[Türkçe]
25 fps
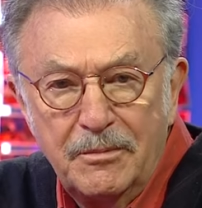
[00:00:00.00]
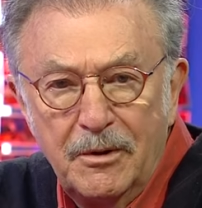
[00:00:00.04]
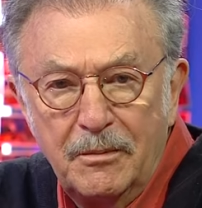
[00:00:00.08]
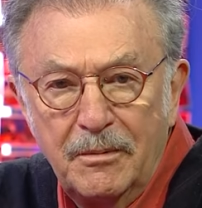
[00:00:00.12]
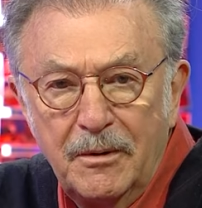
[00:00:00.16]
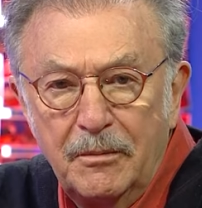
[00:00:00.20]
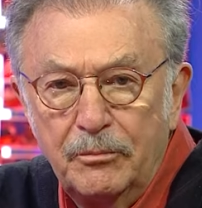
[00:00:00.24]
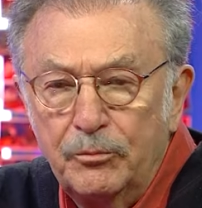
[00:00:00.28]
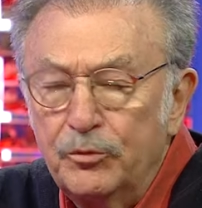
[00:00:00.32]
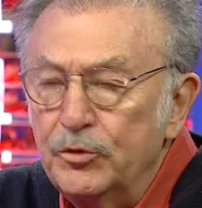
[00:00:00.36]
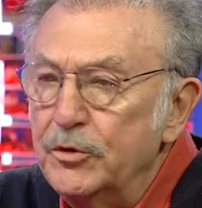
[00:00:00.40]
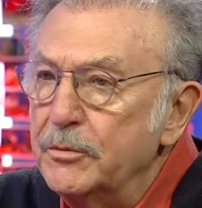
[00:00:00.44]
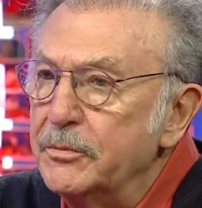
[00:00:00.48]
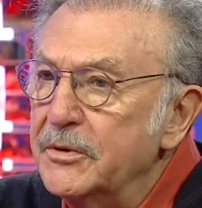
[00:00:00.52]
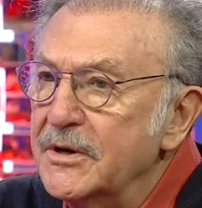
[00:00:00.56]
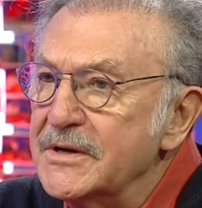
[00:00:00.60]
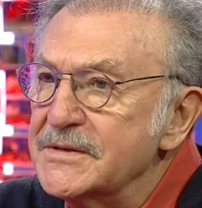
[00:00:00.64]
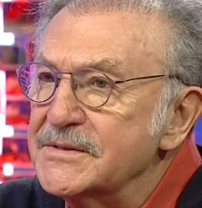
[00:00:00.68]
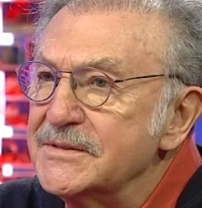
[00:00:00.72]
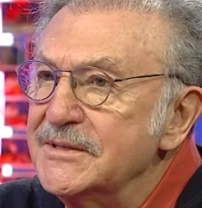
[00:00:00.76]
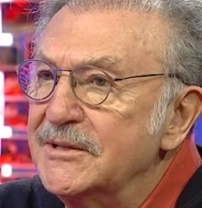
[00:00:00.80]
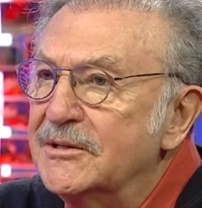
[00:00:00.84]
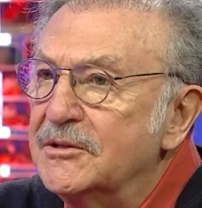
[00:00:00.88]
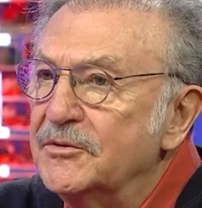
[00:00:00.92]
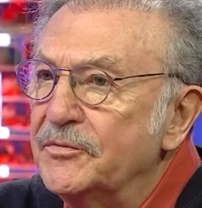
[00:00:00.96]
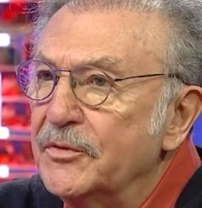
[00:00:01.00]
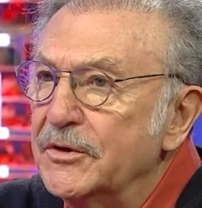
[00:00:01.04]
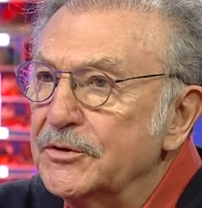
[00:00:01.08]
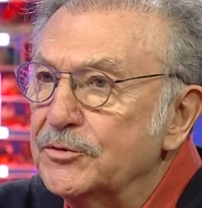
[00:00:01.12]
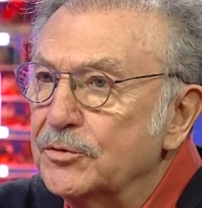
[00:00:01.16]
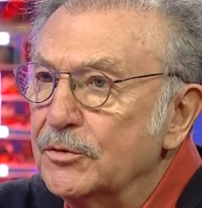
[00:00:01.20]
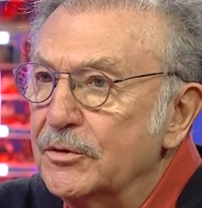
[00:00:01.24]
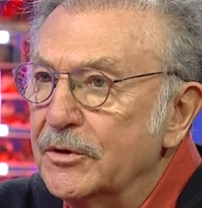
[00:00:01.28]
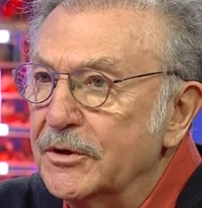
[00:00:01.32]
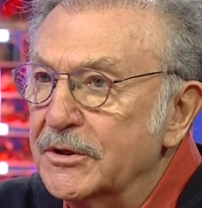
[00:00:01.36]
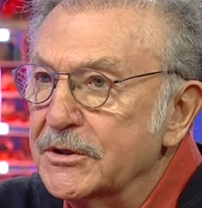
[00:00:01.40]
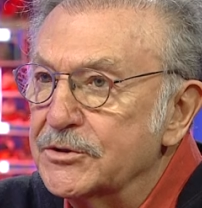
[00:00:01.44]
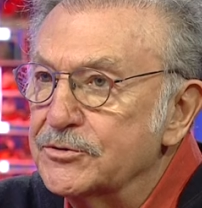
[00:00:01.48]
babam bunu biraz iltifat
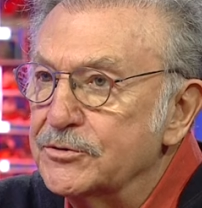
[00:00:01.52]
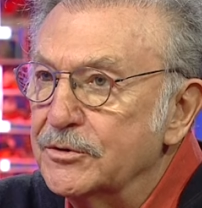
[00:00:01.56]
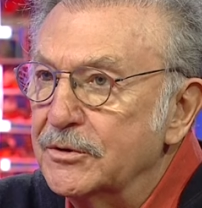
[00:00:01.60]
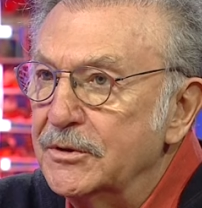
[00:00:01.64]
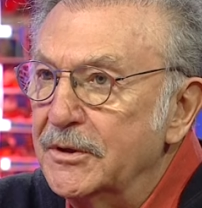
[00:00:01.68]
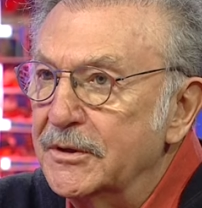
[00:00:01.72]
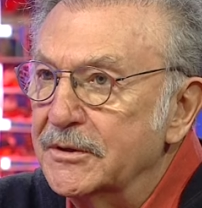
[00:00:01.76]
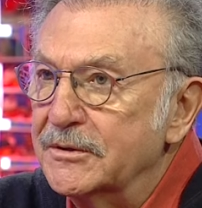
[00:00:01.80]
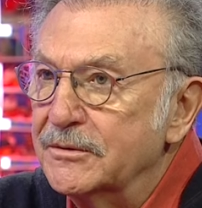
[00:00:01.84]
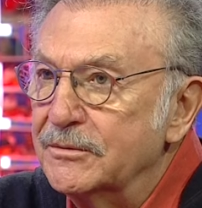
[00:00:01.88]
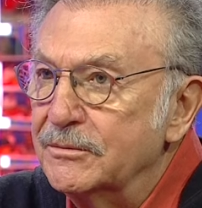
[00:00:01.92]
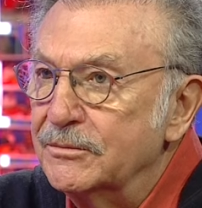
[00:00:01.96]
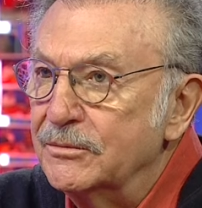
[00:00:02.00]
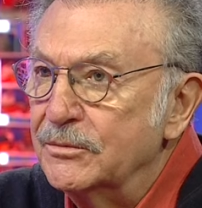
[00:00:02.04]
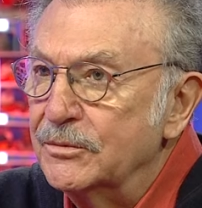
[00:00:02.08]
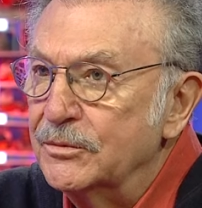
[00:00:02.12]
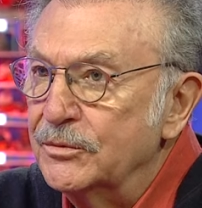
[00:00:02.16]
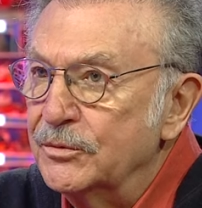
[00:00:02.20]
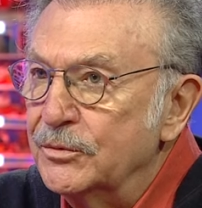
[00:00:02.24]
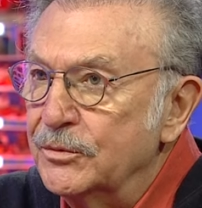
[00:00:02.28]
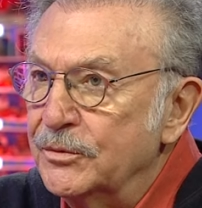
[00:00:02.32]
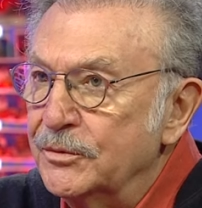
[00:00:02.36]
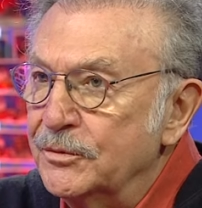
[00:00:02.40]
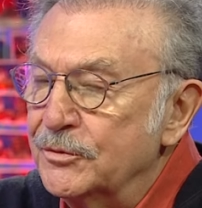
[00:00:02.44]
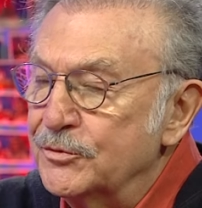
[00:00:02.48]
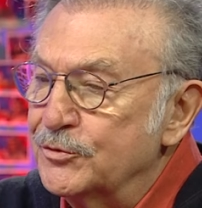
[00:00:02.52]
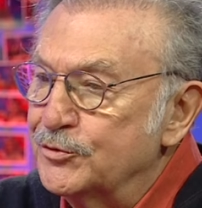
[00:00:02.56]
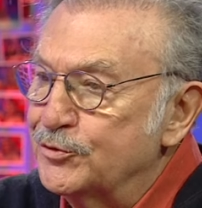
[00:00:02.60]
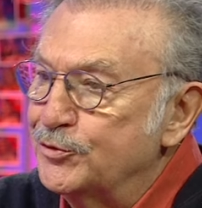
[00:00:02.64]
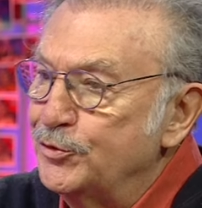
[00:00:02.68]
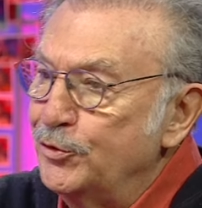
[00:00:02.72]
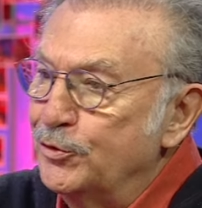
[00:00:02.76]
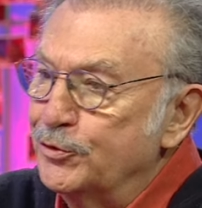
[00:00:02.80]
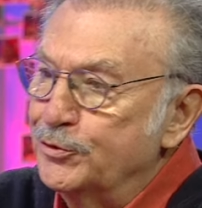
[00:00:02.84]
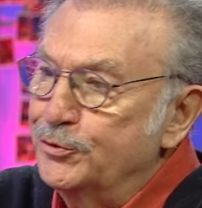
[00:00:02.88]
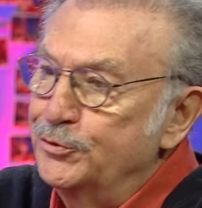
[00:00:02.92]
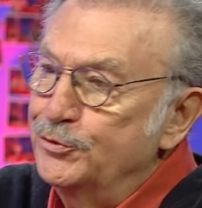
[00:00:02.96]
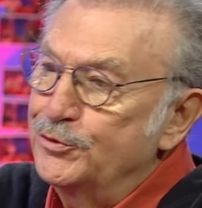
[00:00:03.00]
olarak söylerdi.
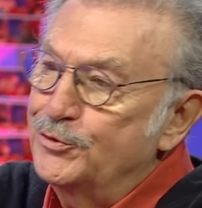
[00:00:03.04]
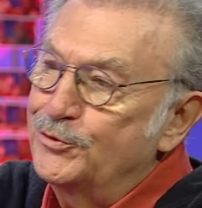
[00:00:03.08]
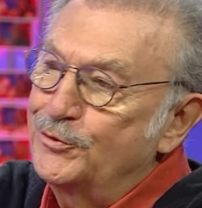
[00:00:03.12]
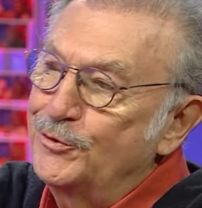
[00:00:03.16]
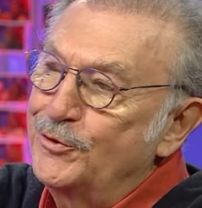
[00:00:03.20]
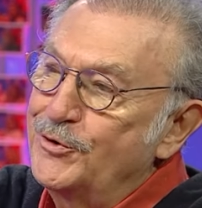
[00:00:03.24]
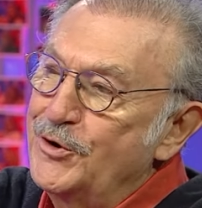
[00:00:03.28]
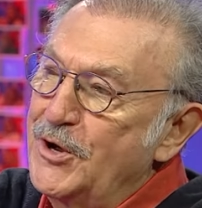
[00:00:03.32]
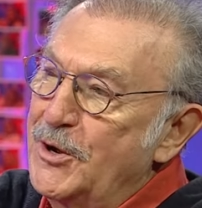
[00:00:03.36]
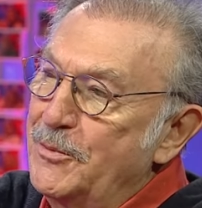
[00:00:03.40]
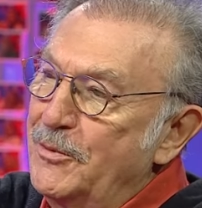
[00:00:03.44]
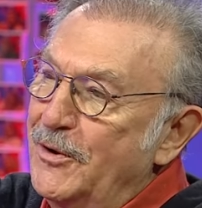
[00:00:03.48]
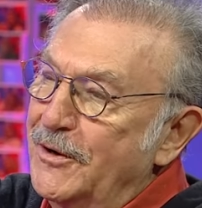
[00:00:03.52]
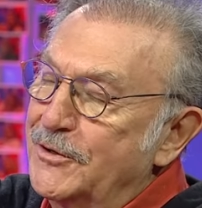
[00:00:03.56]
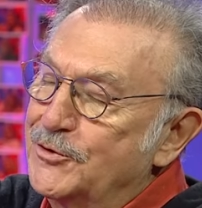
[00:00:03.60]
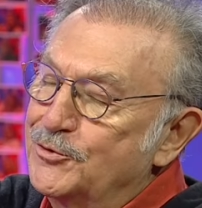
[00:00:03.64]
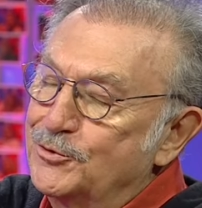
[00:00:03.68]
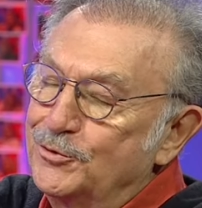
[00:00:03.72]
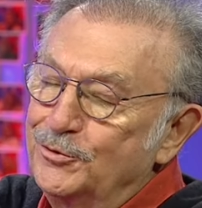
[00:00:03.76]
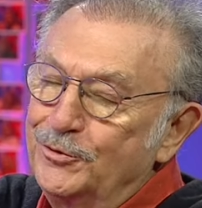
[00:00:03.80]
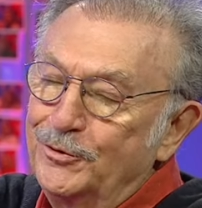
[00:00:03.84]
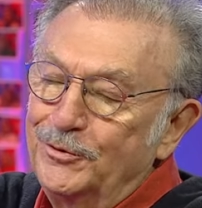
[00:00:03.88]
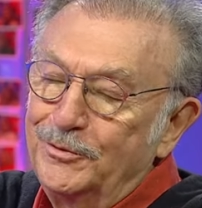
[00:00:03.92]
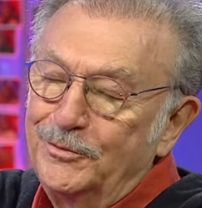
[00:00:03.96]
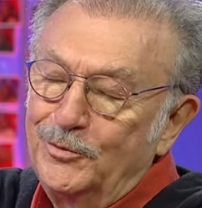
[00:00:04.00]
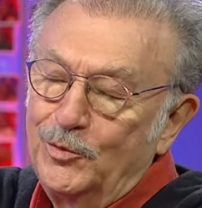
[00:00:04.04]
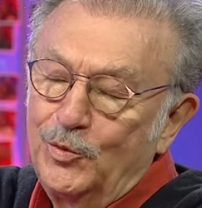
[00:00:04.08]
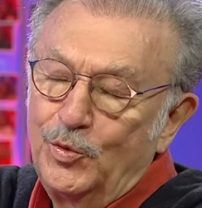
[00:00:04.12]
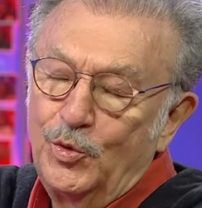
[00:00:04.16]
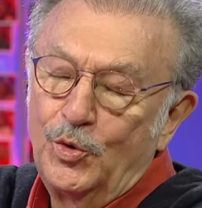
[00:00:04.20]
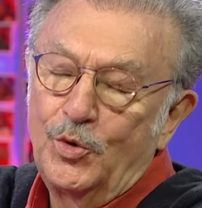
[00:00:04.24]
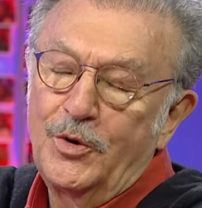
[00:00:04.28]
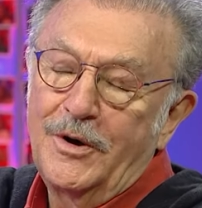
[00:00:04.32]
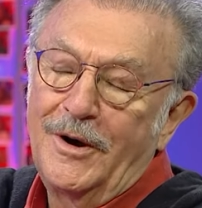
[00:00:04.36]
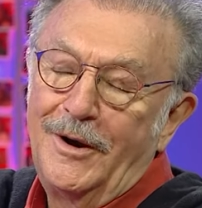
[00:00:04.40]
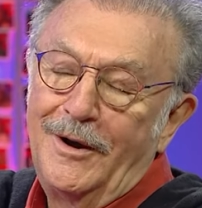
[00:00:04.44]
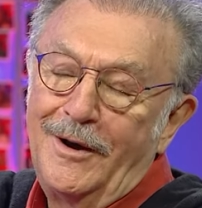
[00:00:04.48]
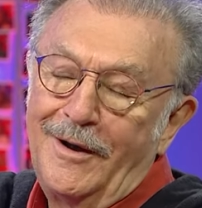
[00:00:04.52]
Sorduğu soruya bak şunun.
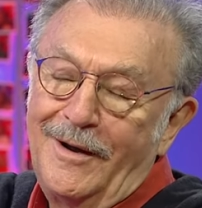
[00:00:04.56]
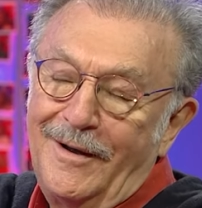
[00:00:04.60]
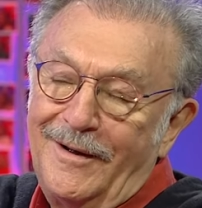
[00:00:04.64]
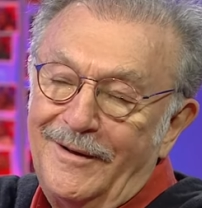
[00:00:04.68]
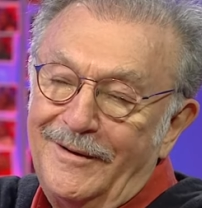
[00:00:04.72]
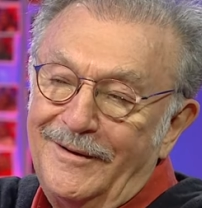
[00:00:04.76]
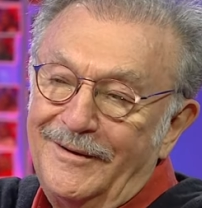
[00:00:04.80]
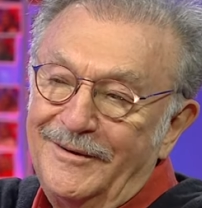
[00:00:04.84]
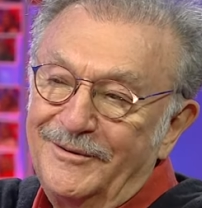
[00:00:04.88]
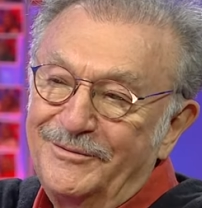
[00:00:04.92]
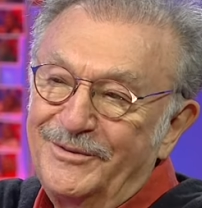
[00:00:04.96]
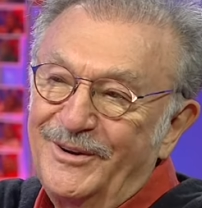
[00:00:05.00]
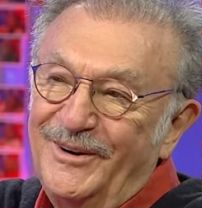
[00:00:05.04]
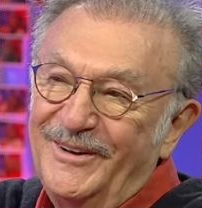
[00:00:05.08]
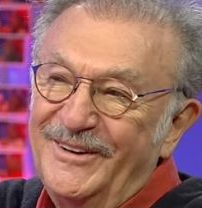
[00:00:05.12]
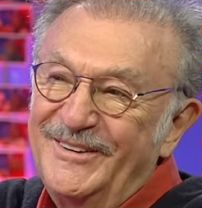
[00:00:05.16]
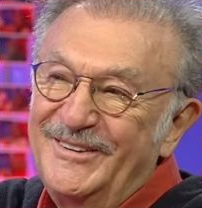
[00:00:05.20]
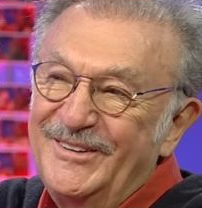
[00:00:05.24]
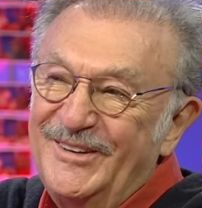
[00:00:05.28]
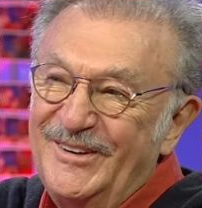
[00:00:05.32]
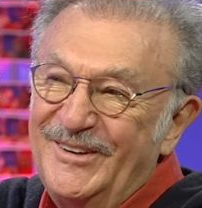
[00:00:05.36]
Ukala filan.